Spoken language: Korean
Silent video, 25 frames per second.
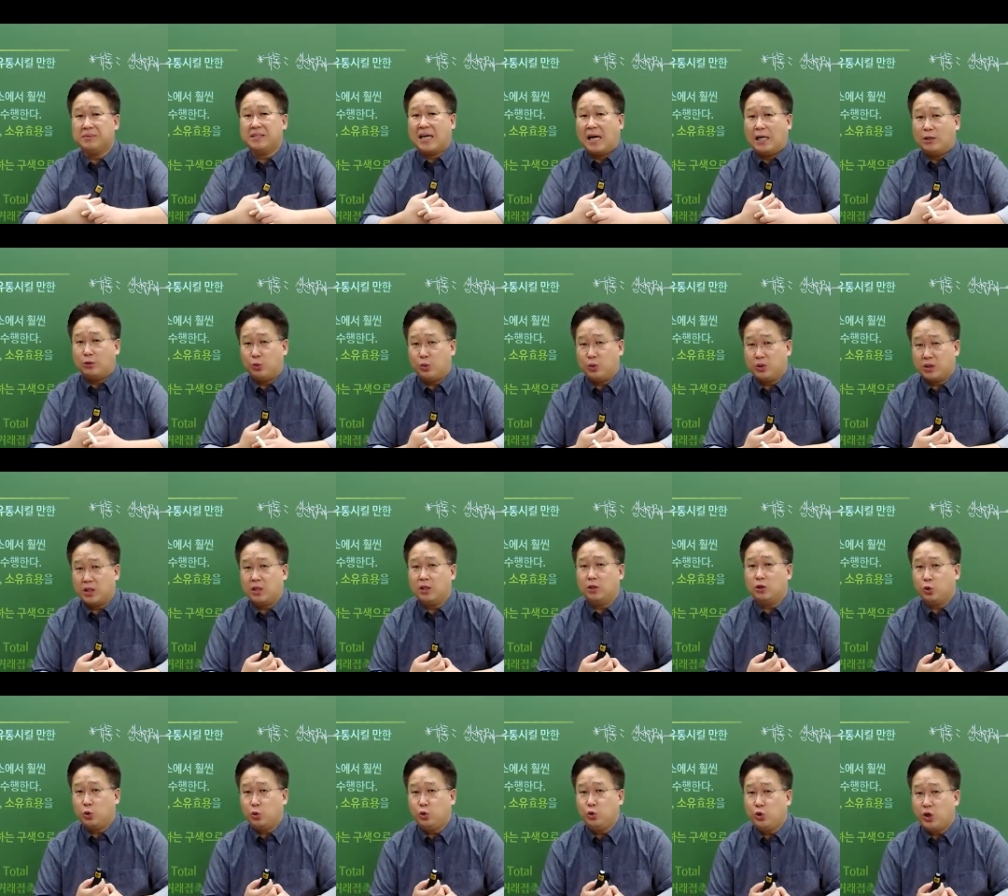자동차를
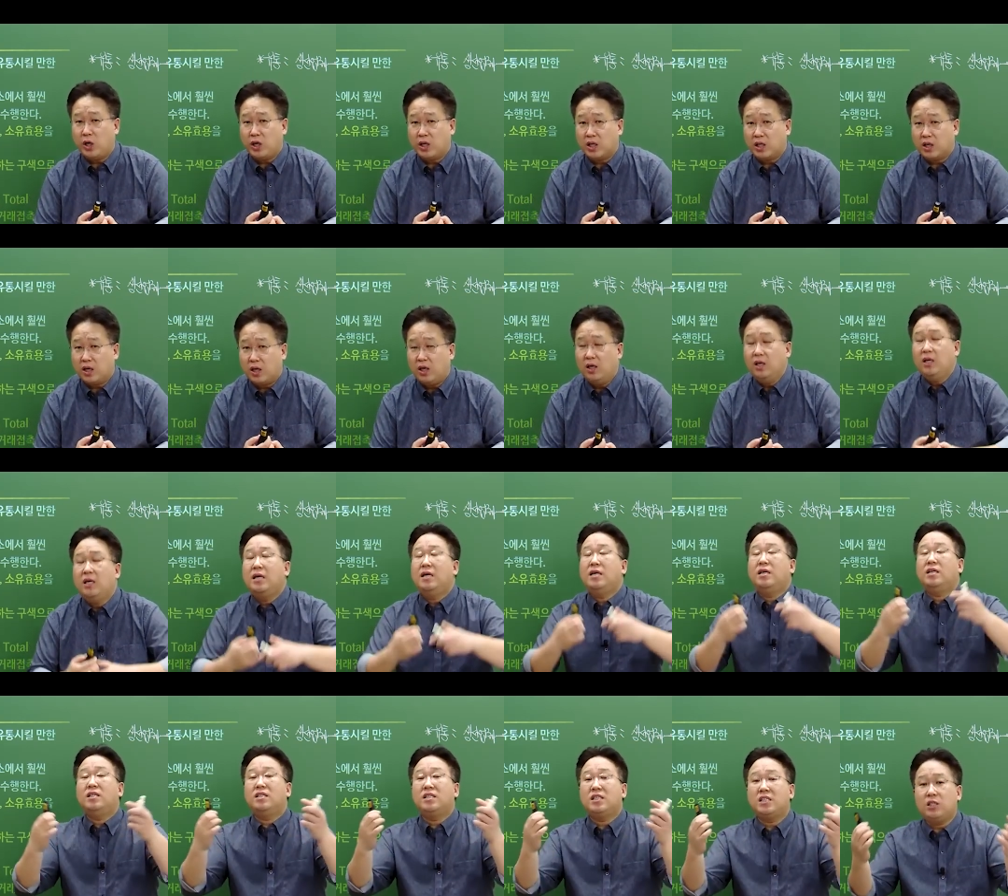소유하기가
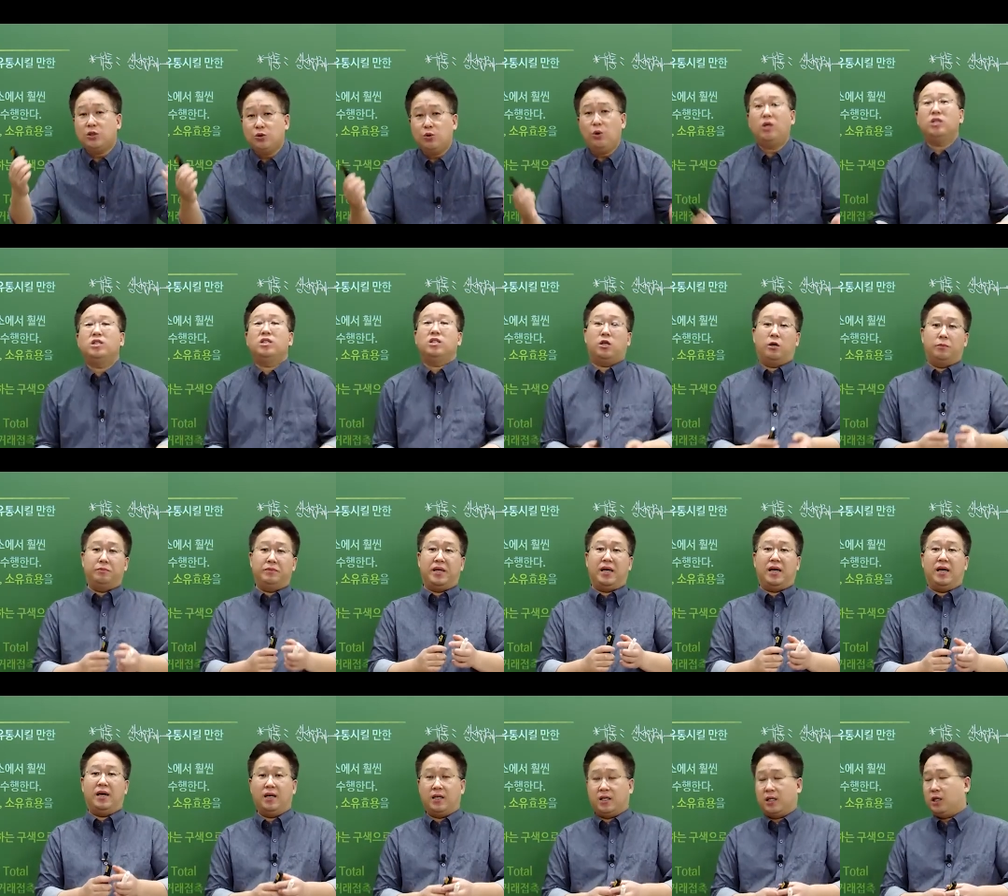쉬워진 겁니다.